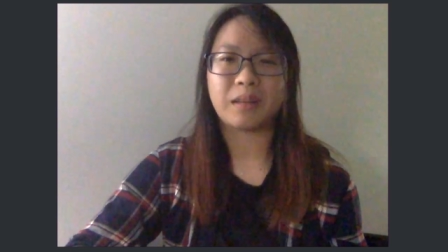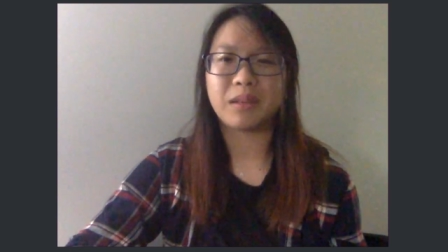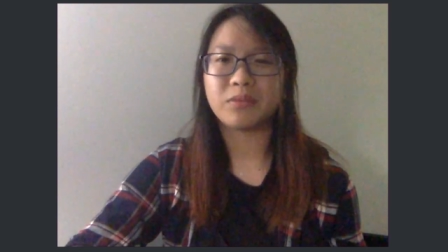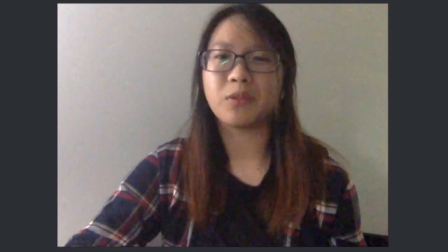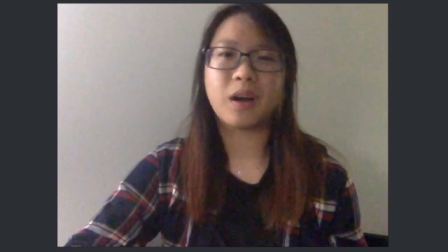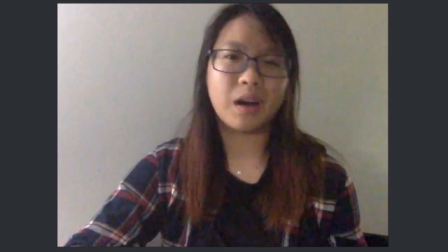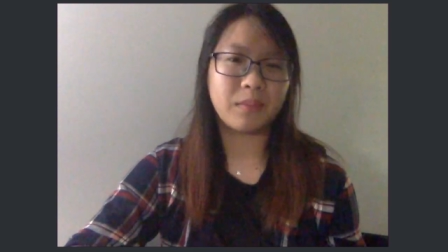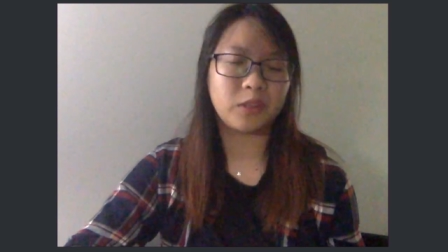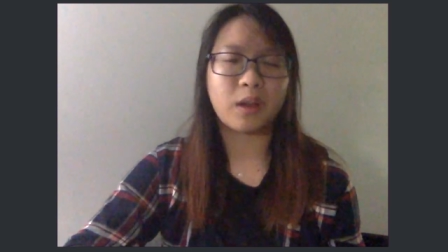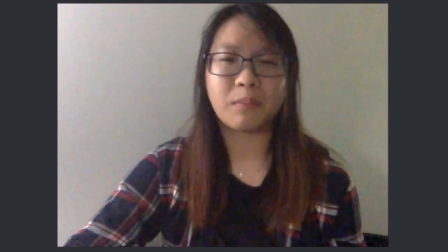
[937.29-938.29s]
cảm thấy phù
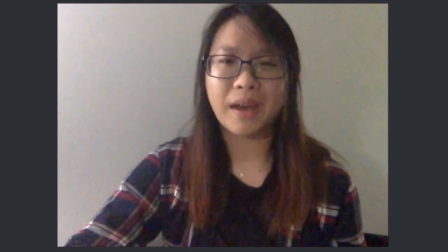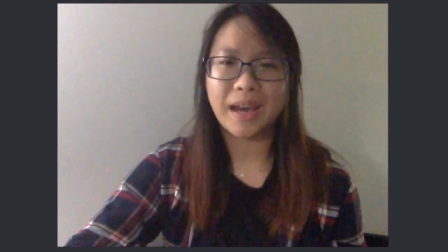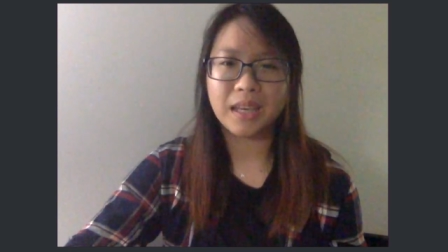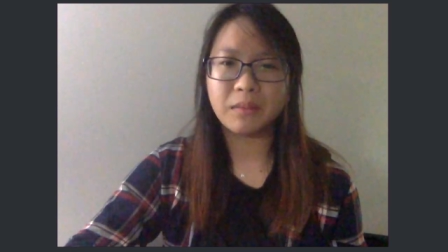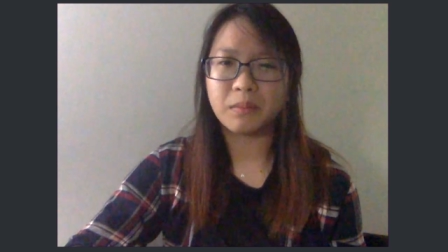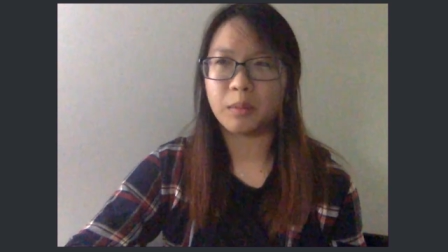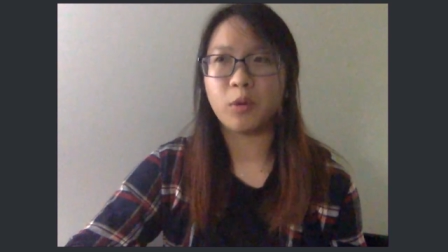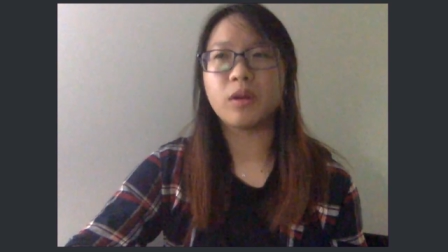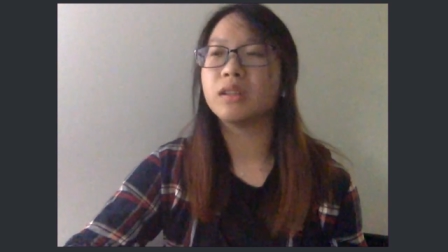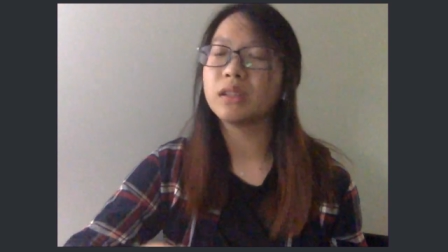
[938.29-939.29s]
hợp mình thoải mái
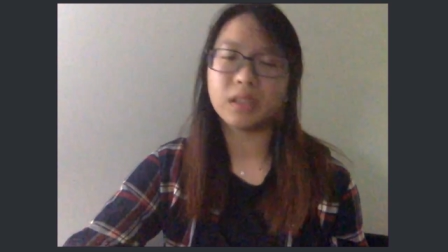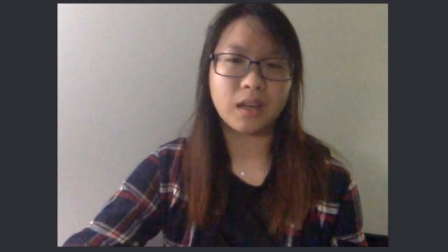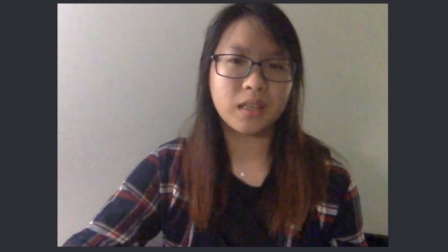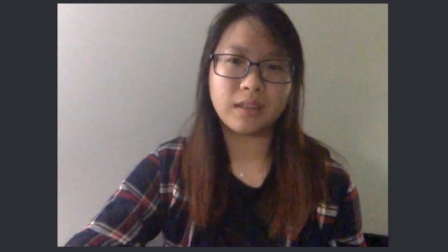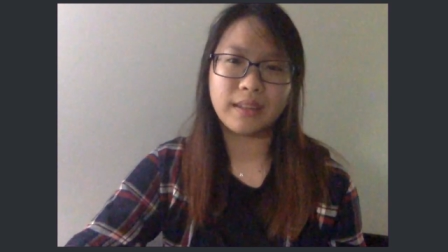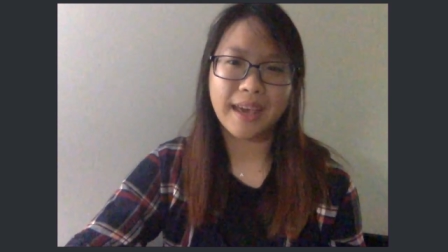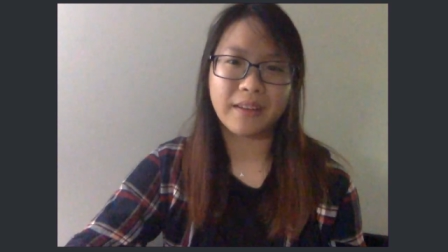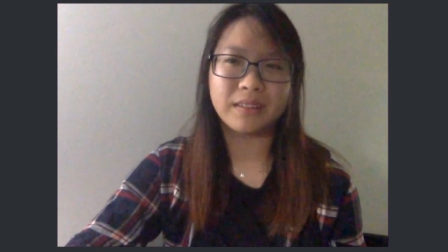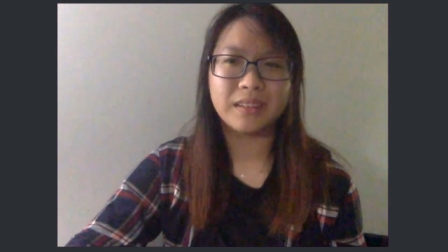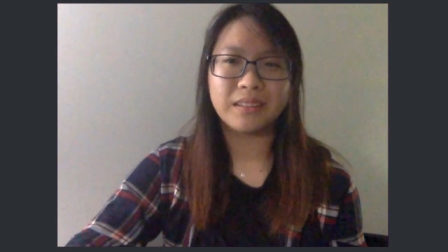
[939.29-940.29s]
mình muốn hướng tới như thế
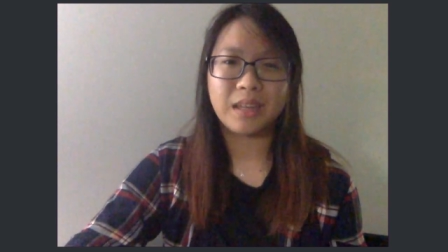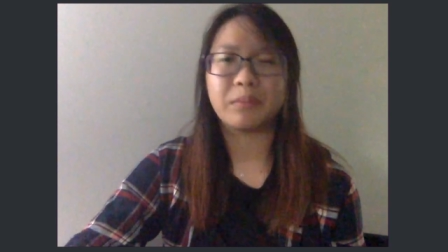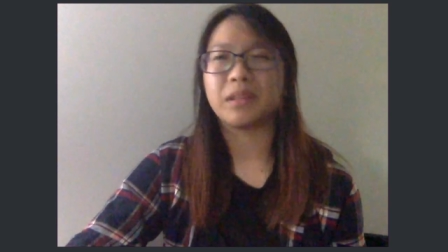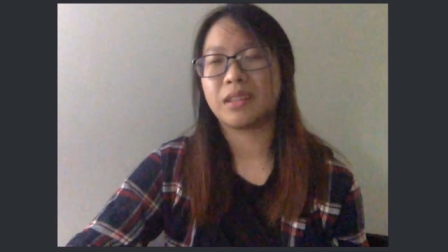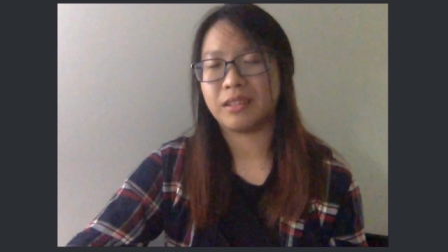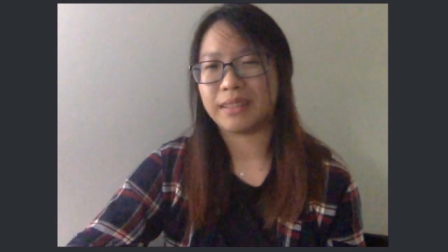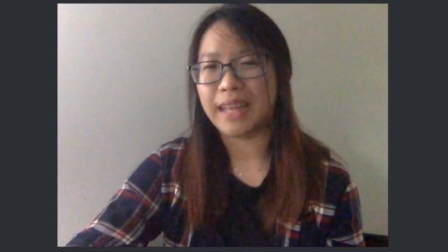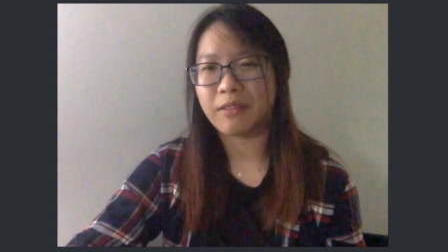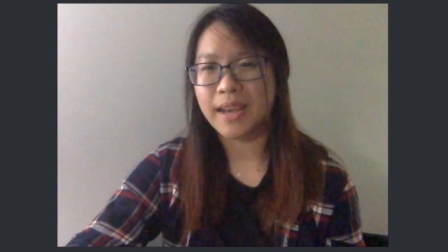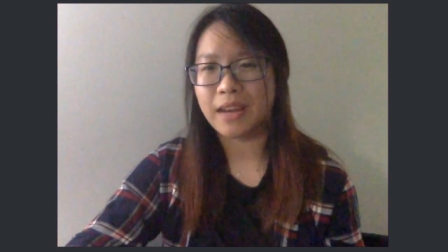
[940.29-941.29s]
nào thì mình tự
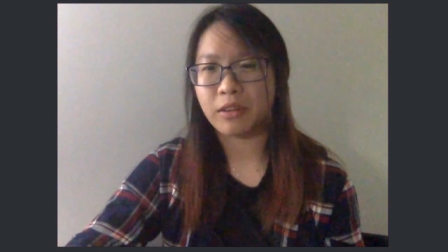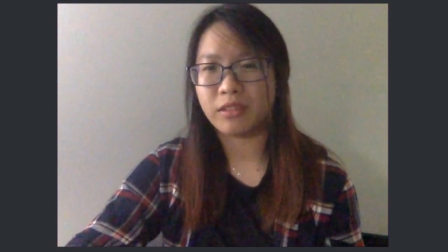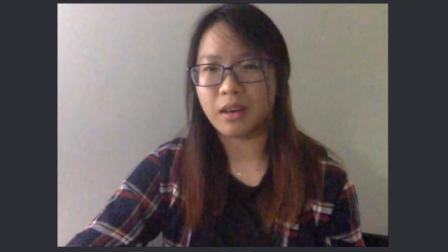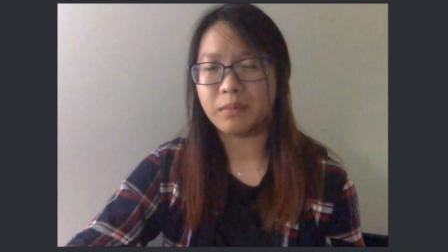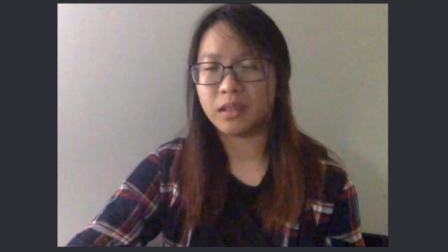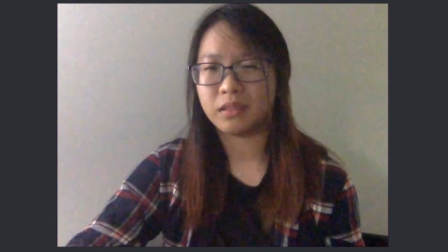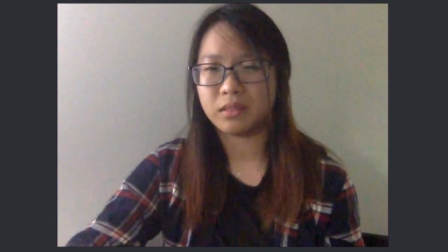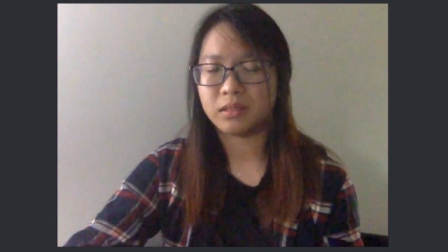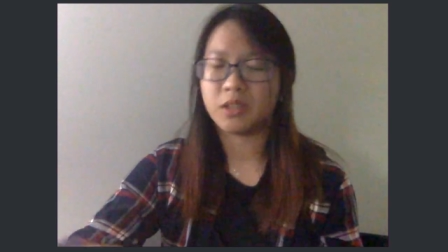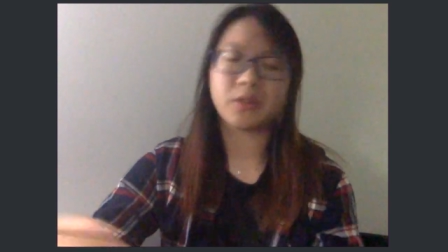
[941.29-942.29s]
tạo ra rồi sau đó
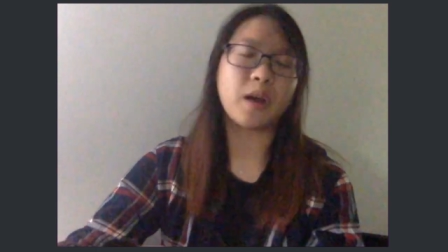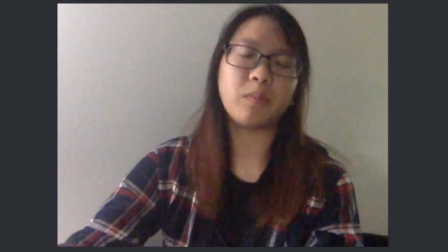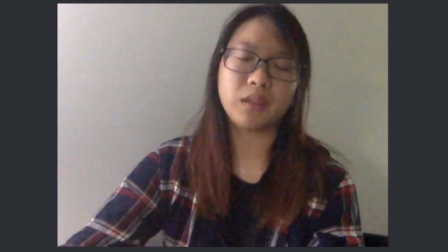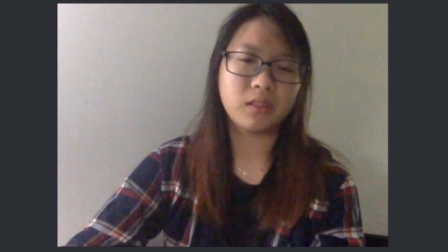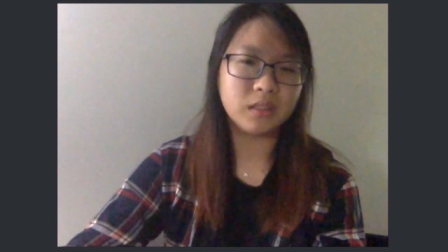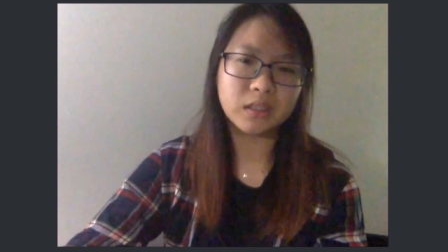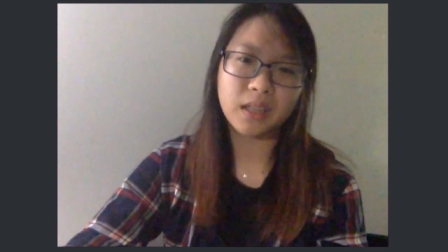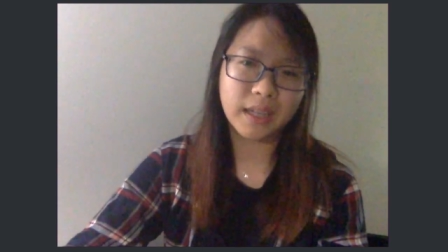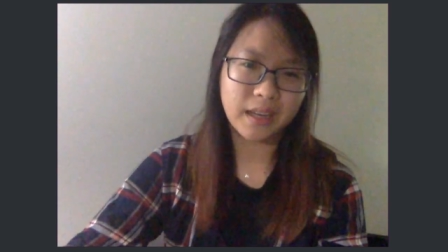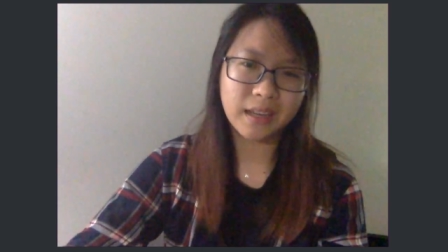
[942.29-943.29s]
mình chủ động mình
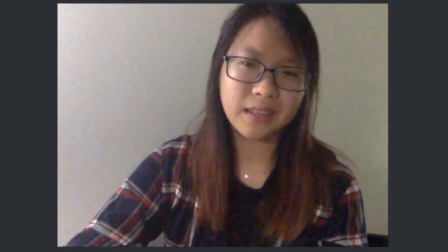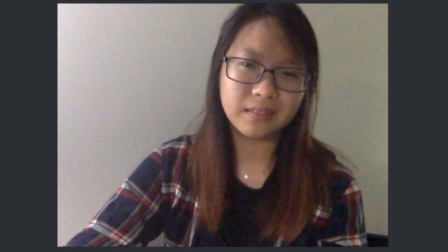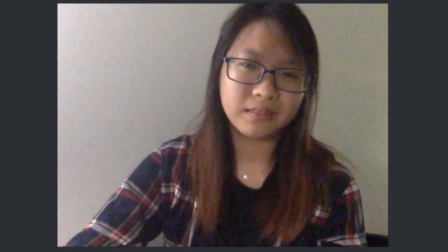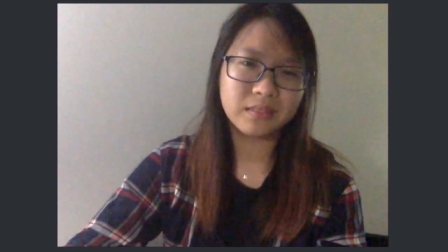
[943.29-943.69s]
hướng tới cái đấy